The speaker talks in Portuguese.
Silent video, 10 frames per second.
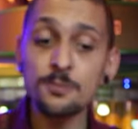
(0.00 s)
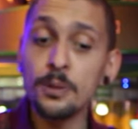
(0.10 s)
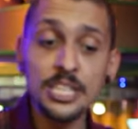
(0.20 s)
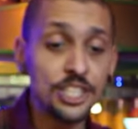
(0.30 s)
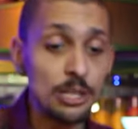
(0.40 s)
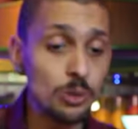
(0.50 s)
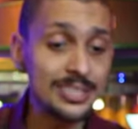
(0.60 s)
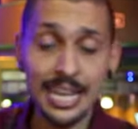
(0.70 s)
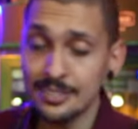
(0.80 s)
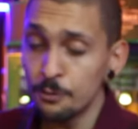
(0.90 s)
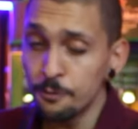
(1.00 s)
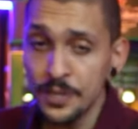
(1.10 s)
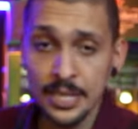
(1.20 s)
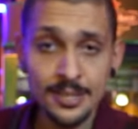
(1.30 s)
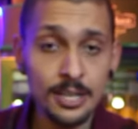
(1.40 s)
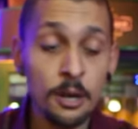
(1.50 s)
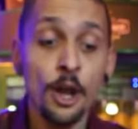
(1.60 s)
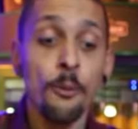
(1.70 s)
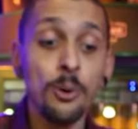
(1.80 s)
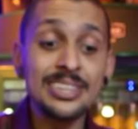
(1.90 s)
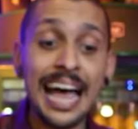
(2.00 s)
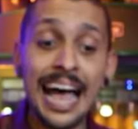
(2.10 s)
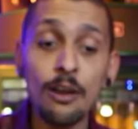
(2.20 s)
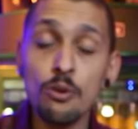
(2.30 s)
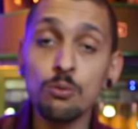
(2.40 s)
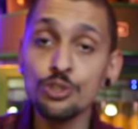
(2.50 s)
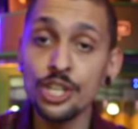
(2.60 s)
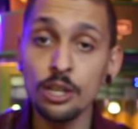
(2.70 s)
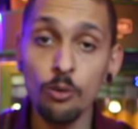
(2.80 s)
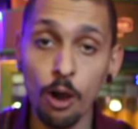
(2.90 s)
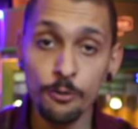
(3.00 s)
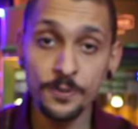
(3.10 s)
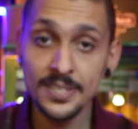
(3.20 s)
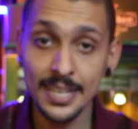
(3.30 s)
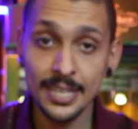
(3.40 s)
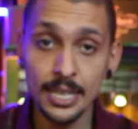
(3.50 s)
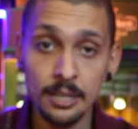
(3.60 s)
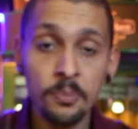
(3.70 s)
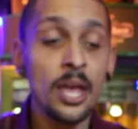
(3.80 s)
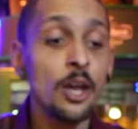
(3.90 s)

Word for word: Você pode deixar a sua taça no freezer, botar água com gelo igual eu fiz aqui.